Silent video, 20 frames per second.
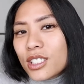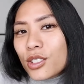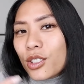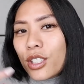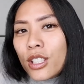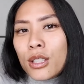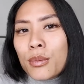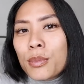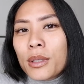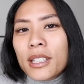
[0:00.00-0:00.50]

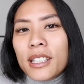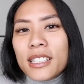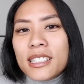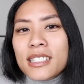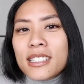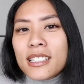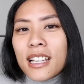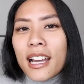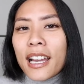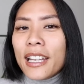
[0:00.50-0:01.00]
Soll ich mich
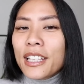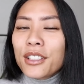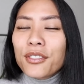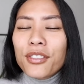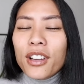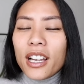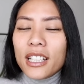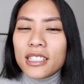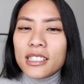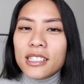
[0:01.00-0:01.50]
jetzt da
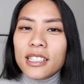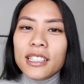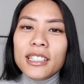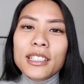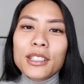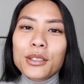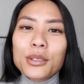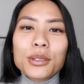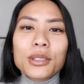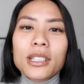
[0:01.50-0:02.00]

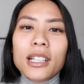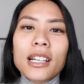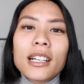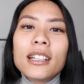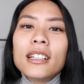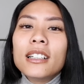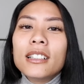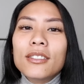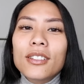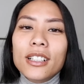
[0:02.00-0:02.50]
rechtfertigen
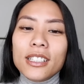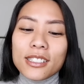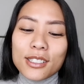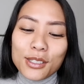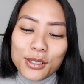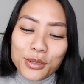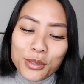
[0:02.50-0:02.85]
oder was?